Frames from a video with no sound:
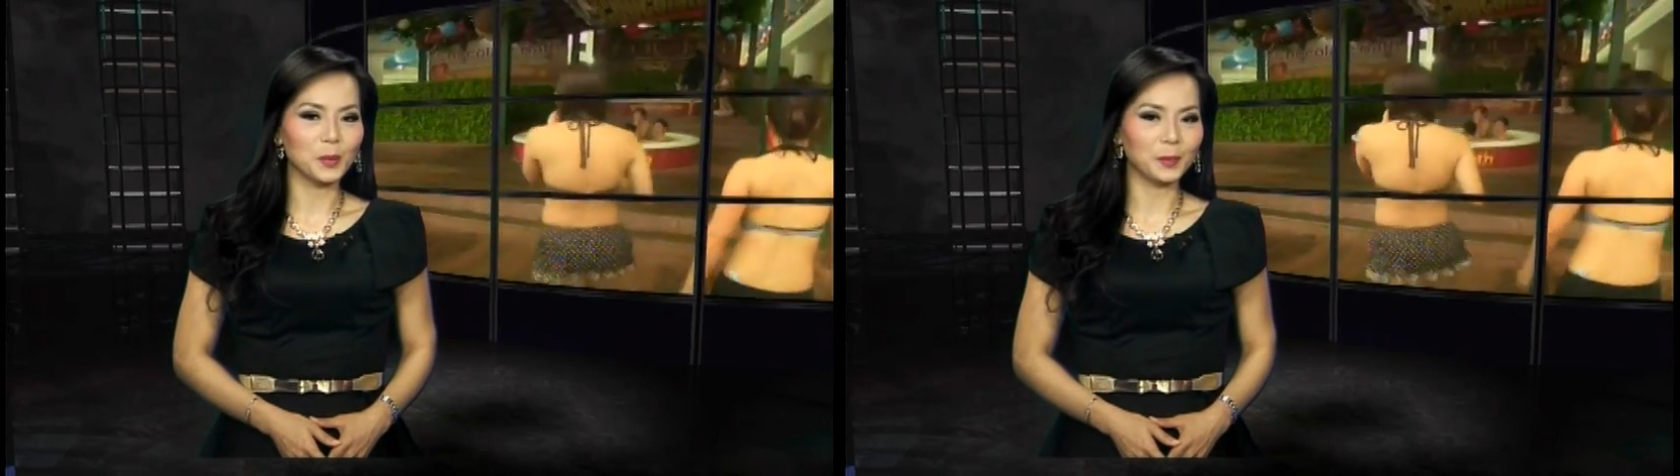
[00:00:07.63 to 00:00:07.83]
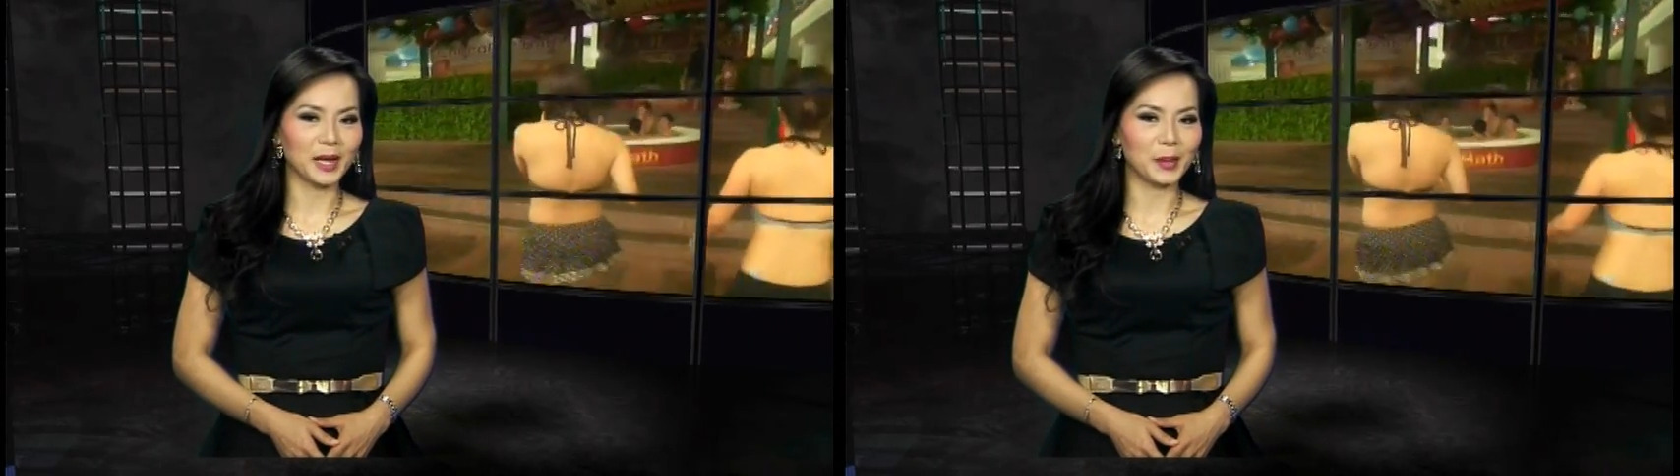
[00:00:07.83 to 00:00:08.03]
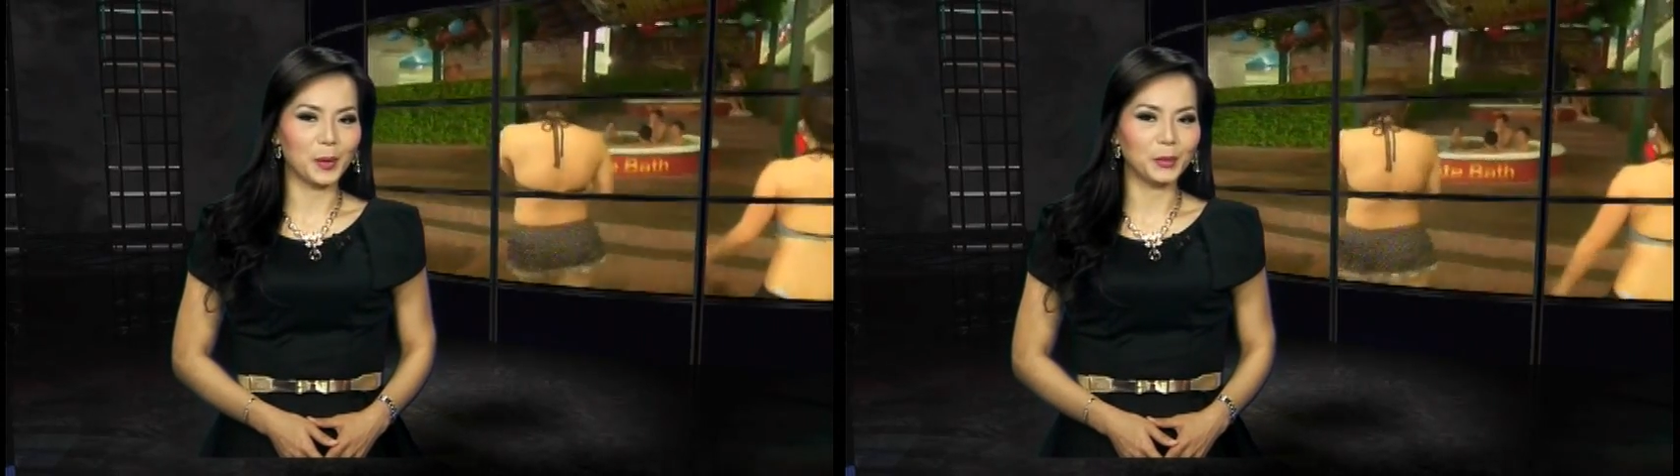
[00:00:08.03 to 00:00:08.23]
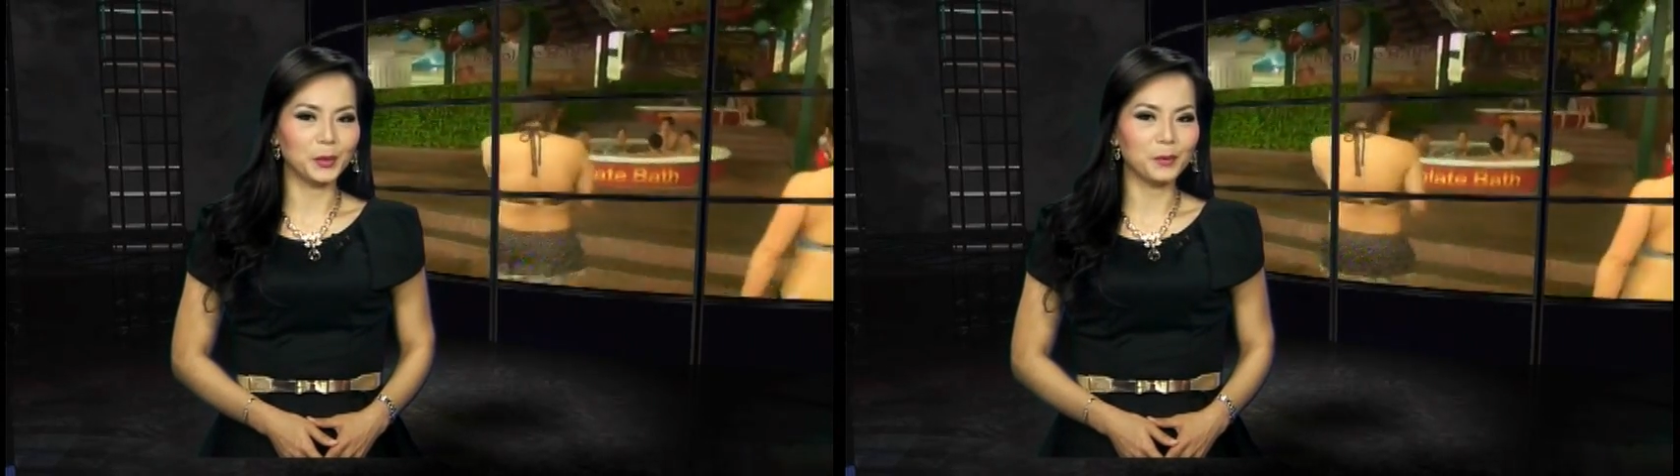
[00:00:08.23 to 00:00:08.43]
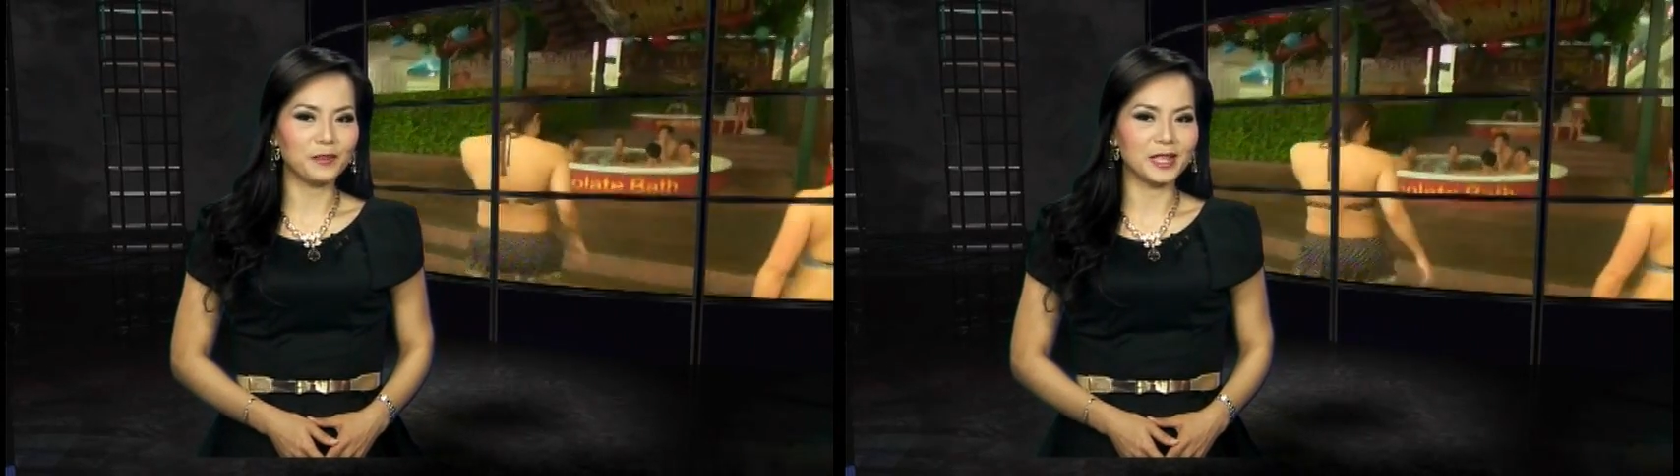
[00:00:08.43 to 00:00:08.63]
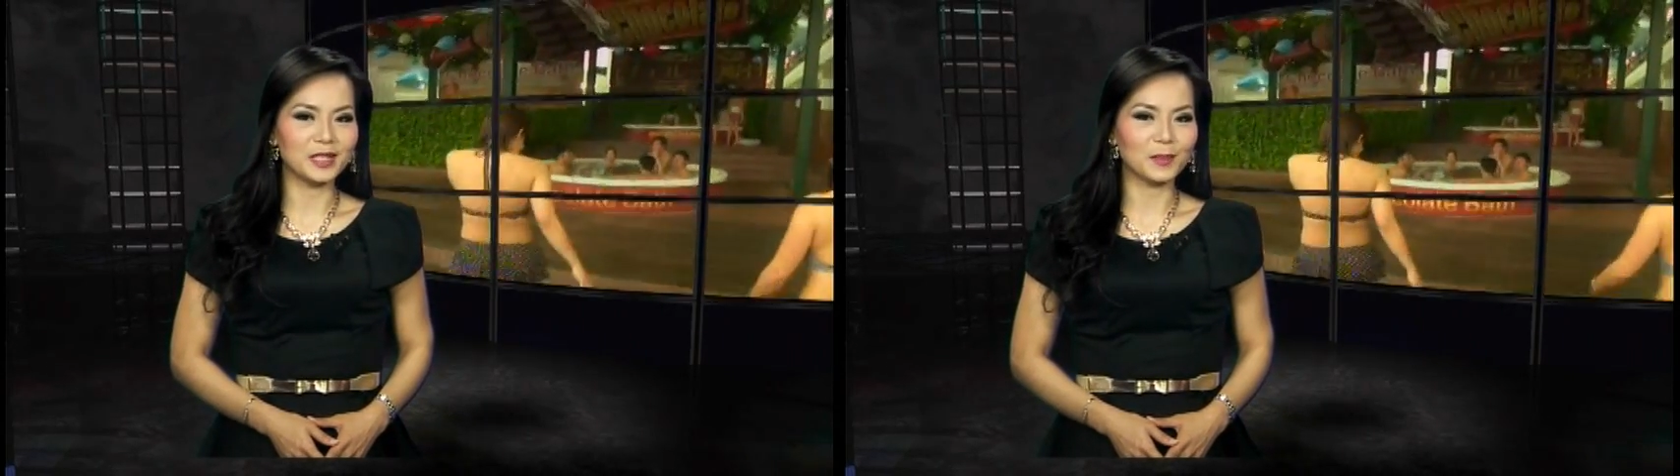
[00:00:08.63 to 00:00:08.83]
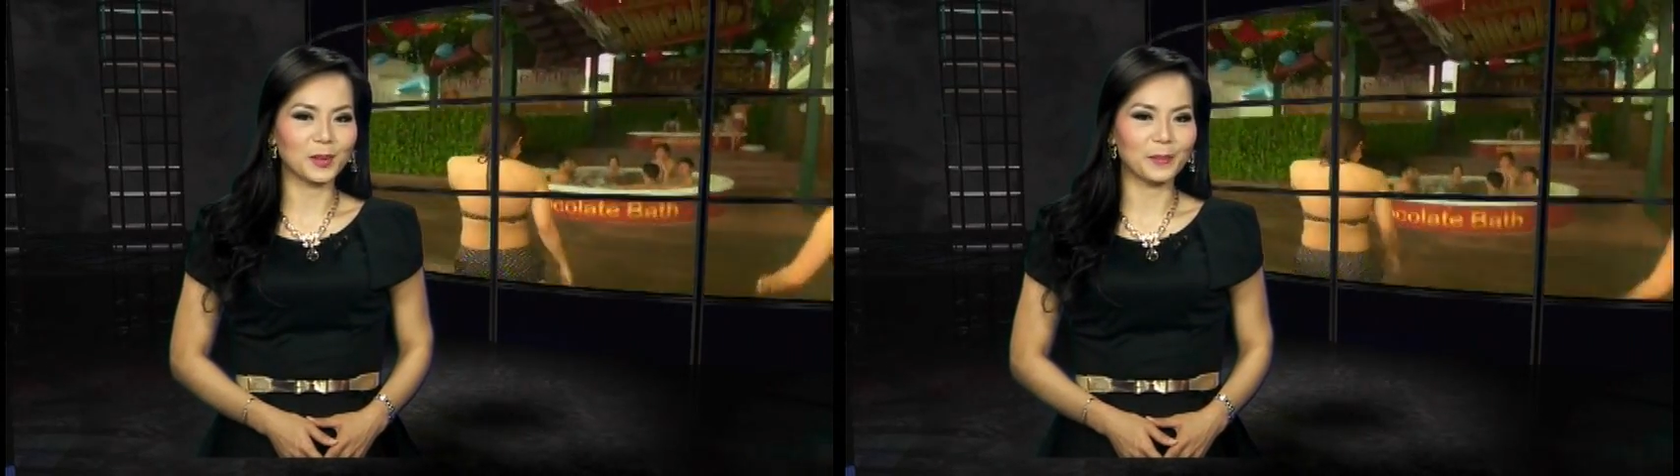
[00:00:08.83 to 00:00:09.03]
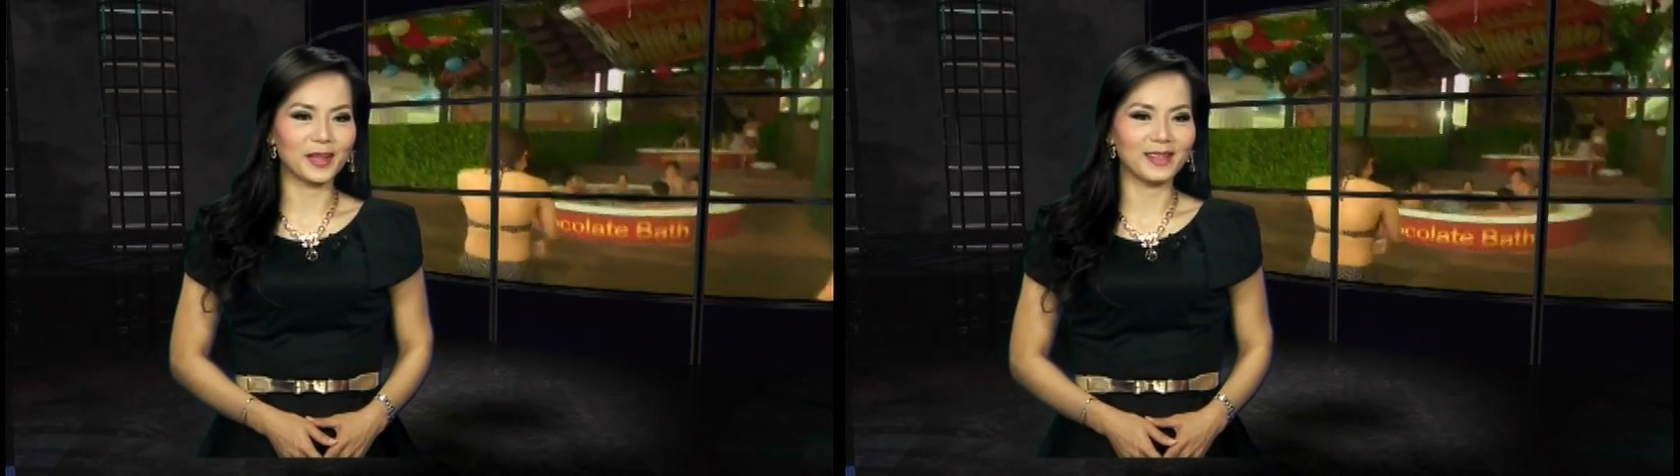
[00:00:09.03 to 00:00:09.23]
thay đổi thú vị trong năm
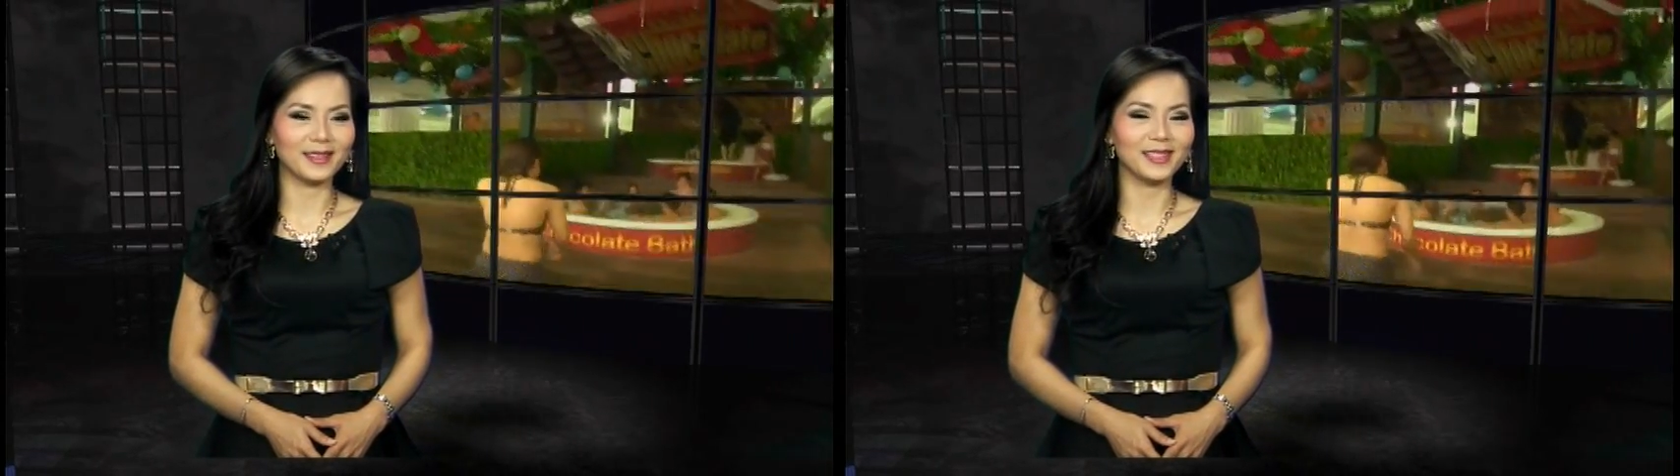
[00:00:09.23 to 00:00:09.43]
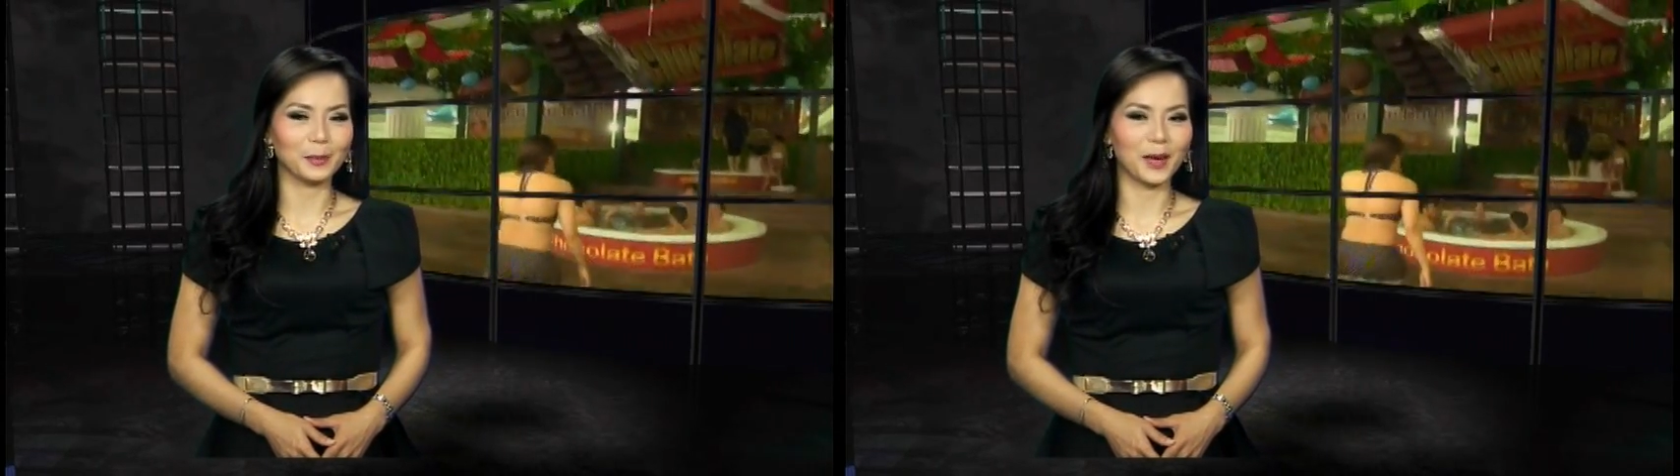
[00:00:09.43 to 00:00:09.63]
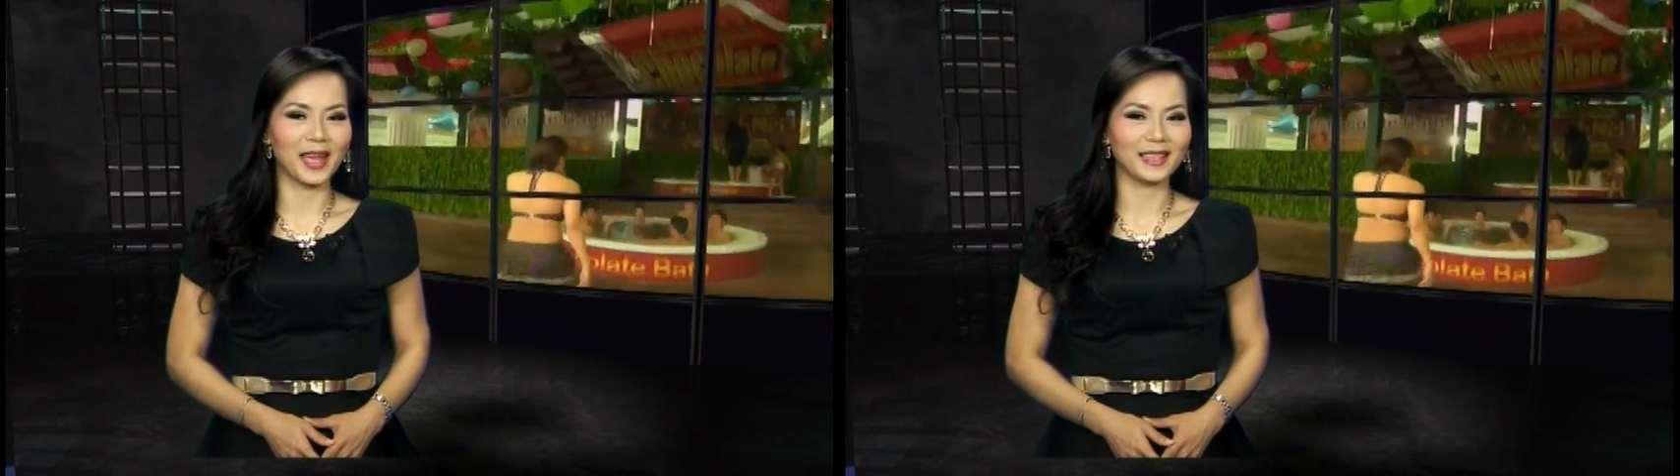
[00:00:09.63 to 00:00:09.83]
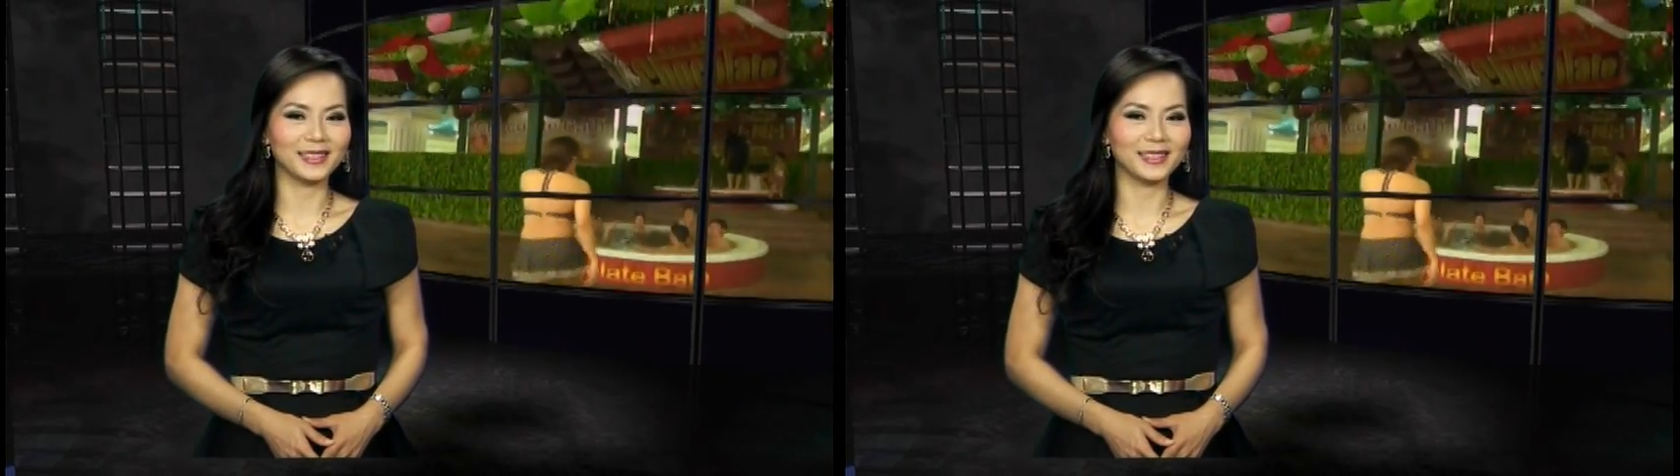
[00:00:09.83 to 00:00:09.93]
nay ở Nhật Bản.